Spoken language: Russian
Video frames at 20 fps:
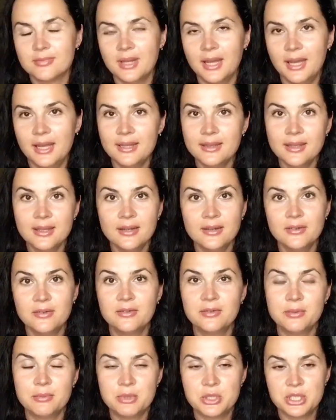Это
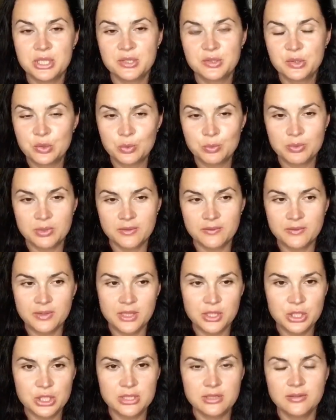вообще супер
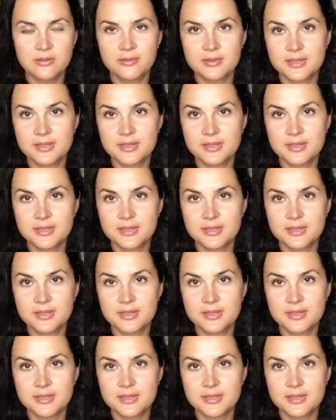вещь.